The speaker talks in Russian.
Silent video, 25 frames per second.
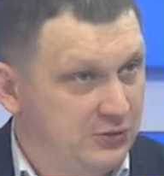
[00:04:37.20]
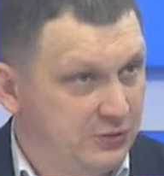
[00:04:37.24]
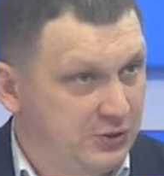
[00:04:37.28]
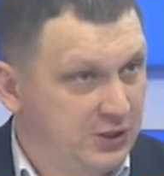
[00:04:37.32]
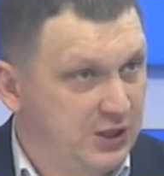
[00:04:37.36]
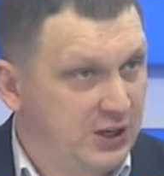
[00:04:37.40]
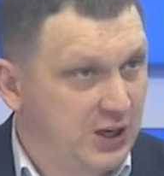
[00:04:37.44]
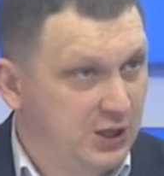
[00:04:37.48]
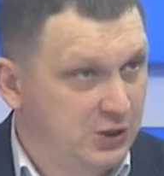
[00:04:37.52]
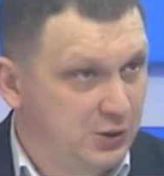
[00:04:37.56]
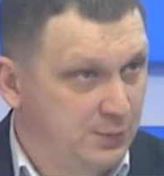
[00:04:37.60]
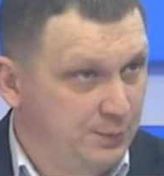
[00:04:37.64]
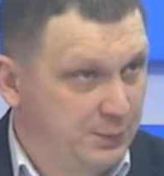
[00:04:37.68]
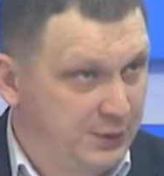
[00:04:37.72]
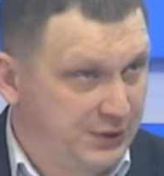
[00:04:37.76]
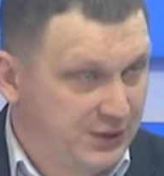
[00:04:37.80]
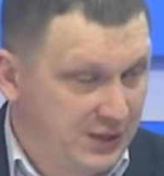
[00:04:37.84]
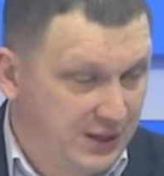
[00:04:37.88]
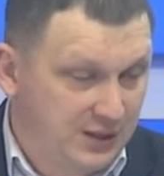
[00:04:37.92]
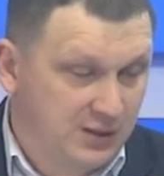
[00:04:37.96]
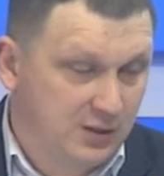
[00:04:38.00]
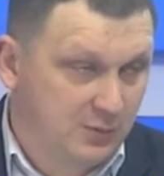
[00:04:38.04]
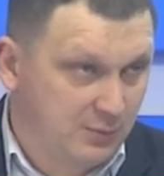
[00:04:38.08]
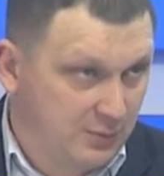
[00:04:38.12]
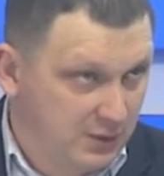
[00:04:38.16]
горячим
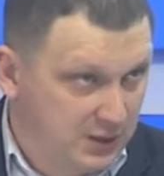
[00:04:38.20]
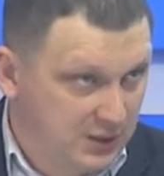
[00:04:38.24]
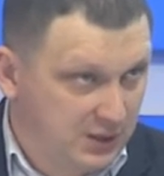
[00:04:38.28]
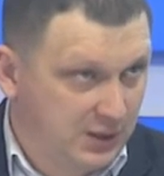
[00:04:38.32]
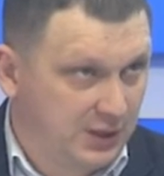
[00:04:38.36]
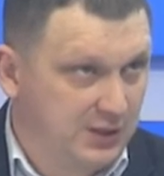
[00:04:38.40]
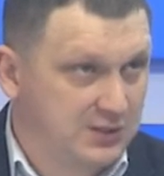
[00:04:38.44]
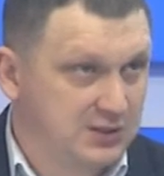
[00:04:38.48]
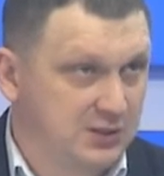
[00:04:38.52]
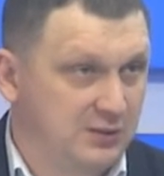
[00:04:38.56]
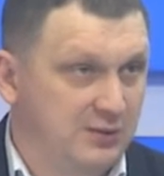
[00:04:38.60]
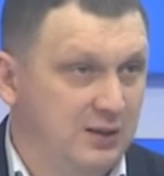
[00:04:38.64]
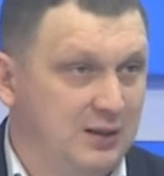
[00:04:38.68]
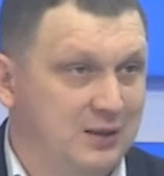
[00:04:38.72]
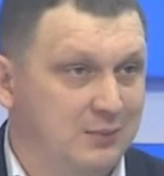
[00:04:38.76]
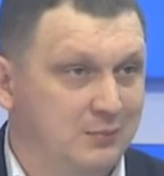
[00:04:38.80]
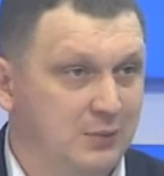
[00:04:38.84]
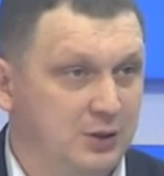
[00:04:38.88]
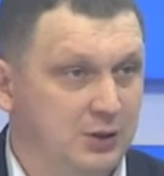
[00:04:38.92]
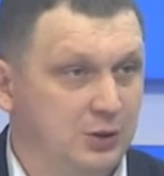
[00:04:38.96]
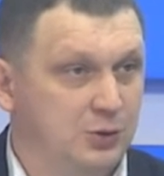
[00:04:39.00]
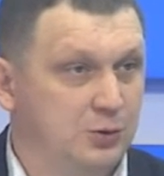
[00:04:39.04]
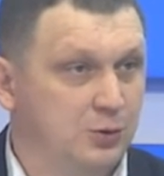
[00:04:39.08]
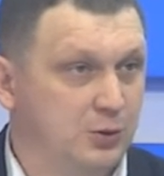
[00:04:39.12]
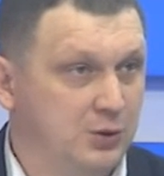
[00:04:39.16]
питанием, мы организовали
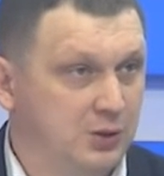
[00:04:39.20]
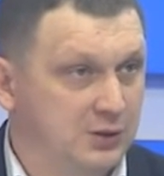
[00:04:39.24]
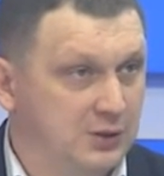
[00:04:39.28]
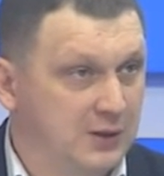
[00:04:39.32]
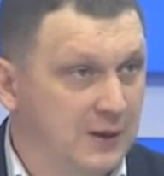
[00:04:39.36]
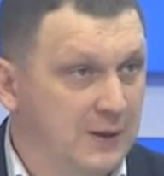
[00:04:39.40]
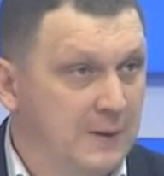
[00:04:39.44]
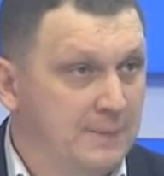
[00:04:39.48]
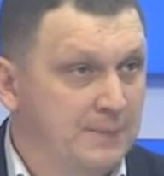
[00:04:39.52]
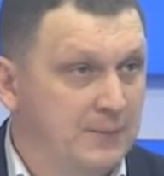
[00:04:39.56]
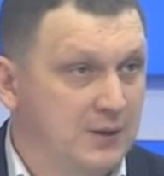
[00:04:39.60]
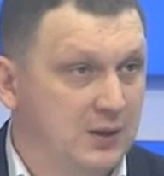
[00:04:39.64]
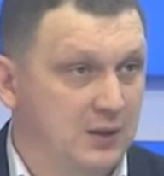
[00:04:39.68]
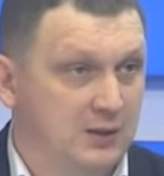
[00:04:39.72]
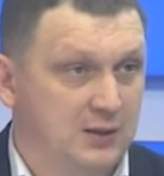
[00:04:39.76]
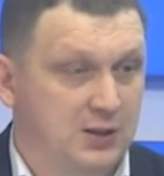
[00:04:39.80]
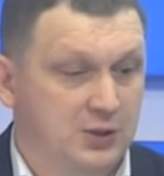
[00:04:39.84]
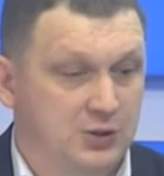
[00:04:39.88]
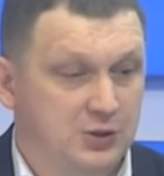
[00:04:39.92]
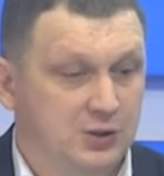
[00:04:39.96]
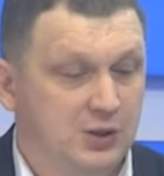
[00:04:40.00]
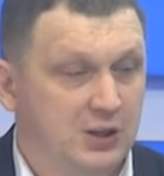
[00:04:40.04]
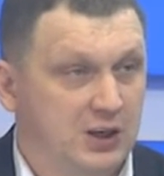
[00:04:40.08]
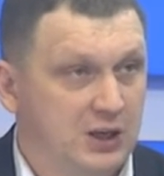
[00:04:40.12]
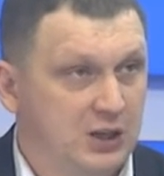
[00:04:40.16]
мониторинг э,
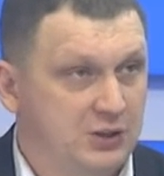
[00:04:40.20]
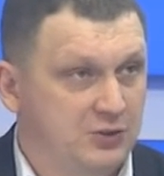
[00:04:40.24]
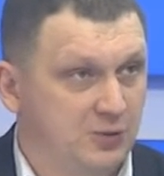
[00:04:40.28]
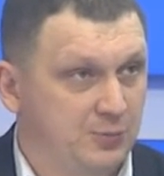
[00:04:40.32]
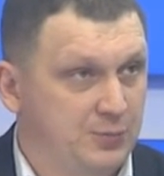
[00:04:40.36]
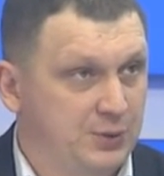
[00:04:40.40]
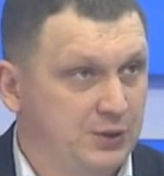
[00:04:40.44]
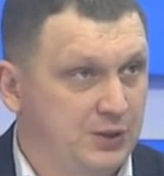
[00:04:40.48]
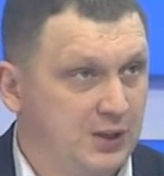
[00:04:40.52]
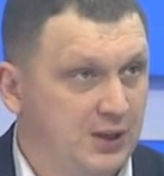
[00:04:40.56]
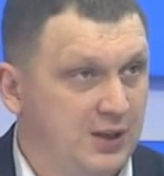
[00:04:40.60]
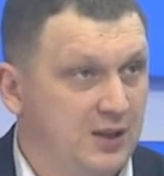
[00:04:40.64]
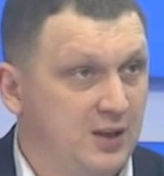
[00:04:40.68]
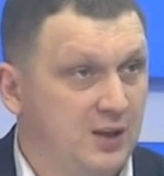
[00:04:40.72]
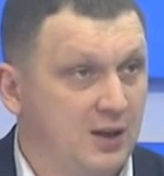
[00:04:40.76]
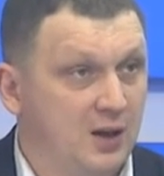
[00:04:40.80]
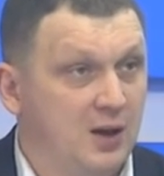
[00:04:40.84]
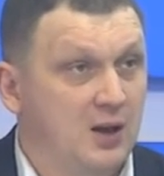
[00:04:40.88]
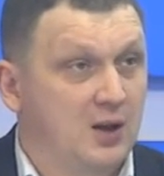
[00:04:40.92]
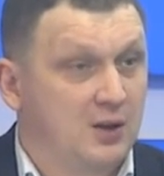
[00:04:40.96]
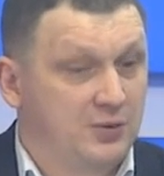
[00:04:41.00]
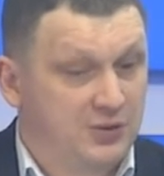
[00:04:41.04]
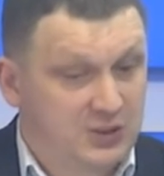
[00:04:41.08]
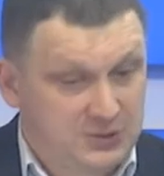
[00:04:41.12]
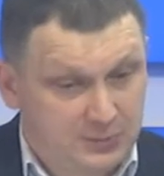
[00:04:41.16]
значит, горячего питания,
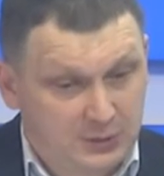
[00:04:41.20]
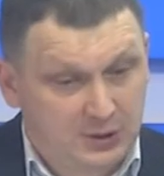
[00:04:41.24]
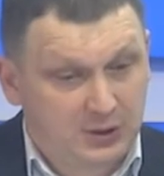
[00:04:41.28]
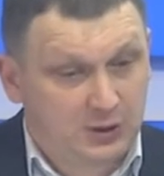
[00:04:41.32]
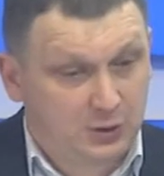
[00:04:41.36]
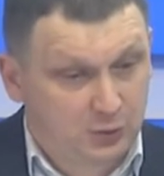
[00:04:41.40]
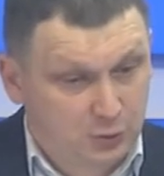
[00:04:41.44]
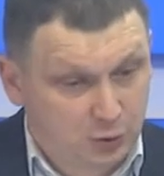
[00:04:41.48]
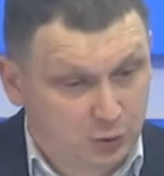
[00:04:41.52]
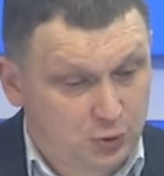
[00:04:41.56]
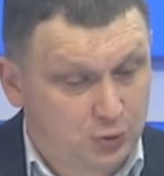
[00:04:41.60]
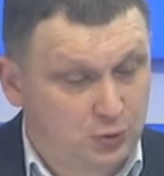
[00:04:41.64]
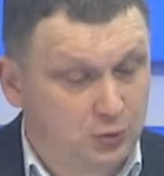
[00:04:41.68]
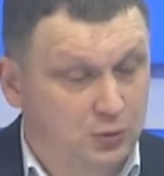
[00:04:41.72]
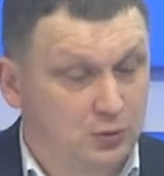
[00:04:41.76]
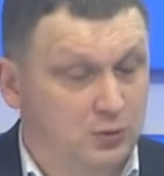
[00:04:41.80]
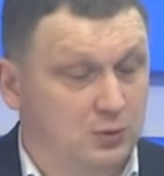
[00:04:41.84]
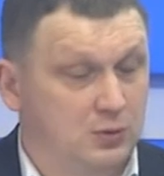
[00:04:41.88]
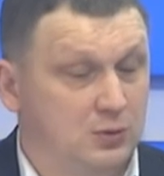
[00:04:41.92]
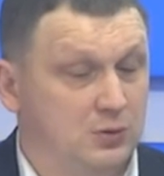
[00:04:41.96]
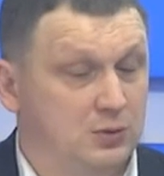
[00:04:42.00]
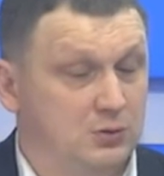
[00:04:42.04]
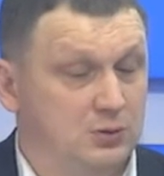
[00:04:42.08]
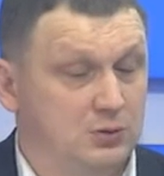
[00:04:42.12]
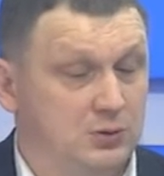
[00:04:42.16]
несмотря на то,
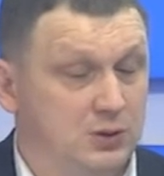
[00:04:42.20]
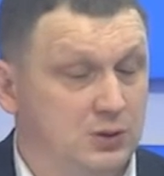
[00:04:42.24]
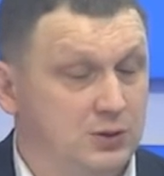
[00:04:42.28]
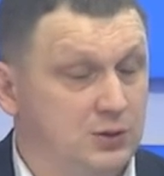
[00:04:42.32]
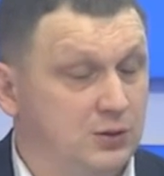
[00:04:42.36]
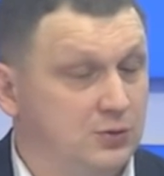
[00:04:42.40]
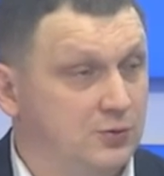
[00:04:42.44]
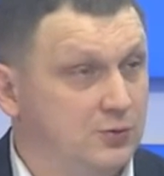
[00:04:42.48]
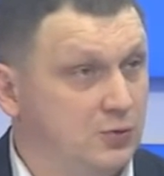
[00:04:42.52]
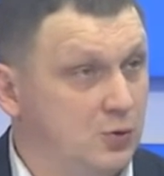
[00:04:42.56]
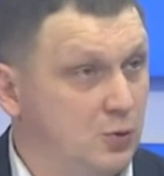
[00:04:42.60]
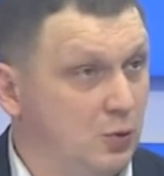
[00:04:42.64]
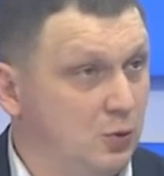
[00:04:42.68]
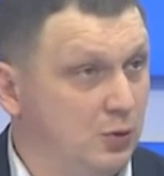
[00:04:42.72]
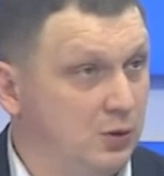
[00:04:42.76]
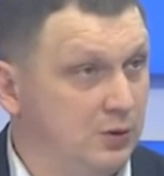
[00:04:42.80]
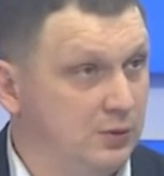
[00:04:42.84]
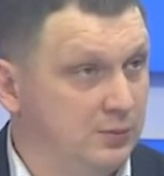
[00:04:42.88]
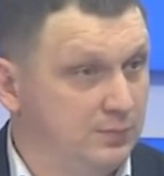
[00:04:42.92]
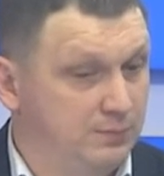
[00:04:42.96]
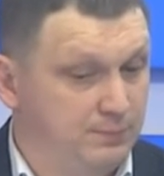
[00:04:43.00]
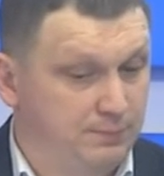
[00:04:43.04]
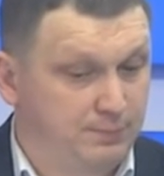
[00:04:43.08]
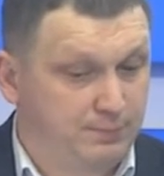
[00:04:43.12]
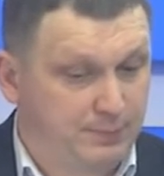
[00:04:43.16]
что значит,
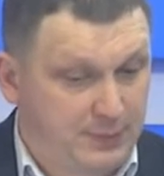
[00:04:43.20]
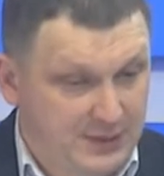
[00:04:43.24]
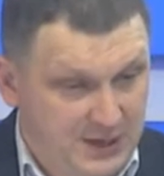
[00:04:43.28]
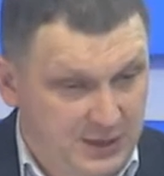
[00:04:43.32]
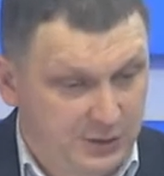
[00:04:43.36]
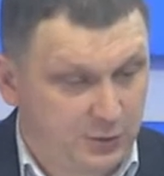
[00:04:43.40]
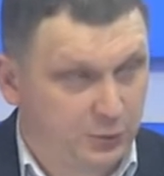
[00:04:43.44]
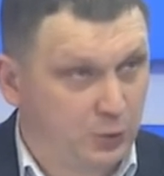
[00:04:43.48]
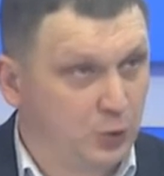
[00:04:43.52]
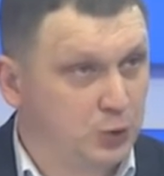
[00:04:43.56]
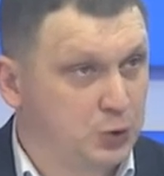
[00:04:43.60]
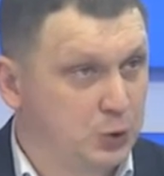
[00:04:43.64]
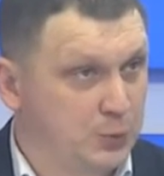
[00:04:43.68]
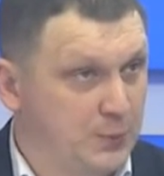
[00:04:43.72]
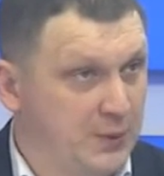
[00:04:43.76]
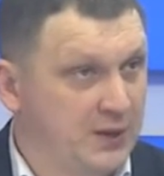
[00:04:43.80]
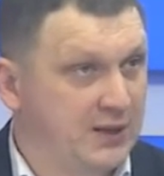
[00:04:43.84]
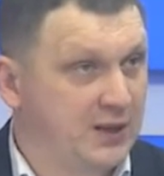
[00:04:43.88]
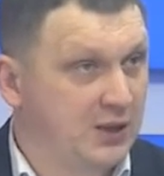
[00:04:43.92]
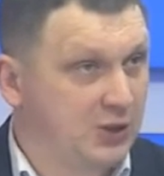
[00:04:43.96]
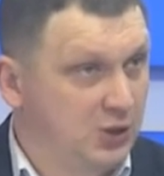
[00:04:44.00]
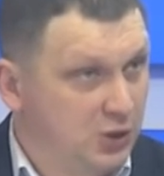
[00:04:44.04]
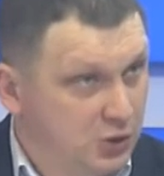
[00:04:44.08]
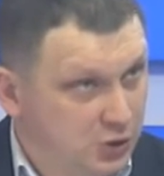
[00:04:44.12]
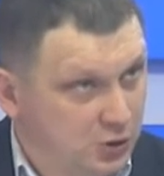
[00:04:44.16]
школы Понятно, доступ
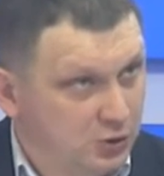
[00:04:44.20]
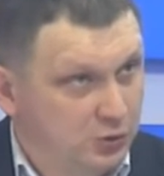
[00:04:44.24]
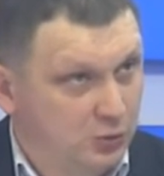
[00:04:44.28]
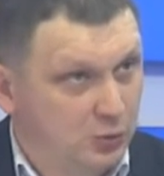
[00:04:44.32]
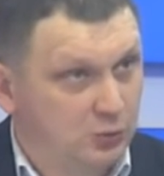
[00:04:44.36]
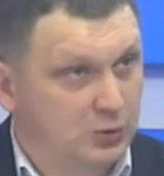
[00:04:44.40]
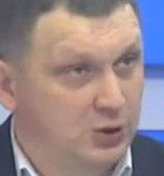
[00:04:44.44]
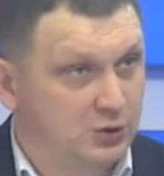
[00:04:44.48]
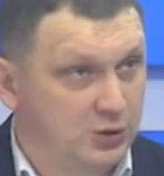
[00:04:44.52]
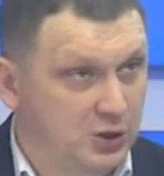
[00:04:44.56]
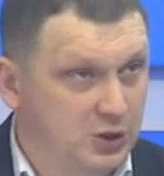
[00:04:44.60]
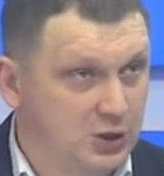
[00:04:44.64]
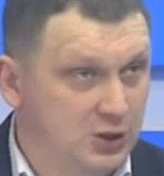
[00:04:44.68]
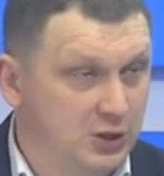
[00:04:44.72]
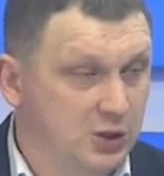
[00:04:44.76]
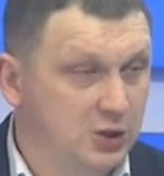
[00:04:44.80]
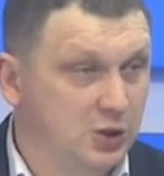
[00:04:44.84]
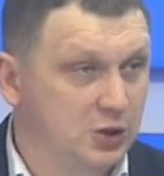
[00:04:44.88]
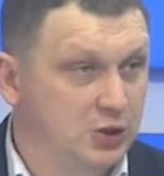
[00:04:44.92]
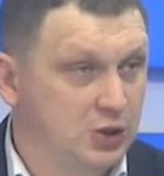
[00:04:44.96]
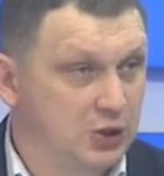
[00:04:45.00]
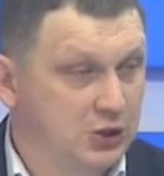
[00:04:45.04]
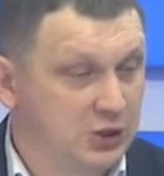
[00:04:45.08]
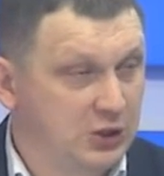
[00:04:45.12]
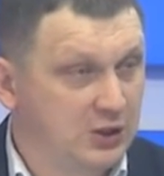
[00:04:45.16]
ограничен, но нашли
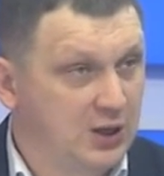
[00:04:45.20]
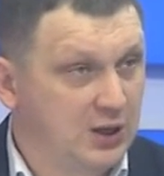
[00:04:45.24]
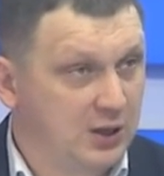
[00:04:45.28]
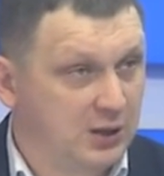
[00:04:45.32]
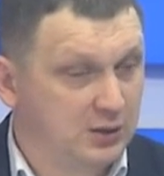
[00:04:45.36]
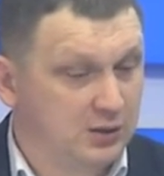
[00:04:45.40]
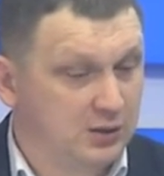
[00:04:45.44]
рычаги, как это